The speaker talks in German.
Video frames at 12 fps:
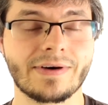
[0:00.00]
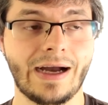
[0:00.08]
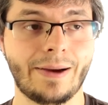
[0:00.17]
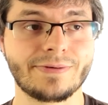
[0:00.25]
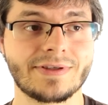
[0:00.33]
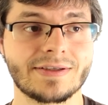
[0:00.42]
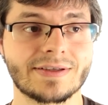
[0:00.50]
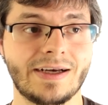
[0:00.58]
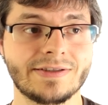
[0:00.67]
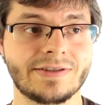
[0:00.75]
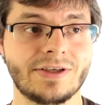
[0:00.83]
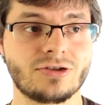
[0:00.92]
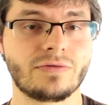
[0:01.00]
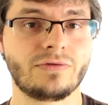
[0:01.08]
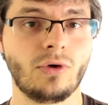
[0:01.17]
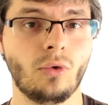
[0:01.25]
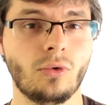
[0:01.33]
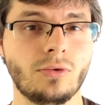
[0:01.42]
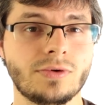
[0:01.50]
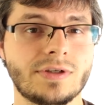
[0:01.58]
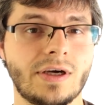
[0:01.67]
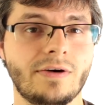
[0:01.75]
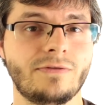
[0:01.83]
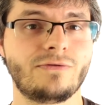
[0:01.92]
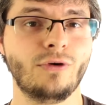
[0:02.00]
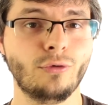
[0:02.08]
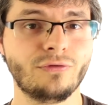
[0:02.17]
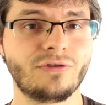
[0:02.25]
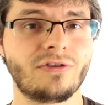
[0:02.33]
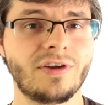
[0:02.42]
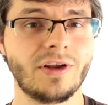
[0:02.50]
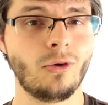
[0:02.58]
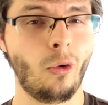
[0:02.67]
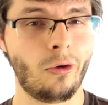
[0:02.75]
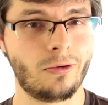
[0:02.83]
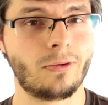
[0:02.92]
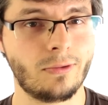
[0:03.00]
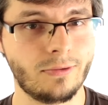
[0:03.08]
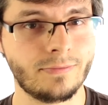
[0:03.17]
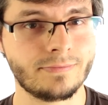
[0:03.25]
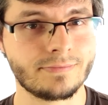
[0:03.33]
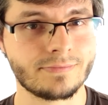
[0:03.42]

gab es das Ganze dann schon für unter 15 Euro.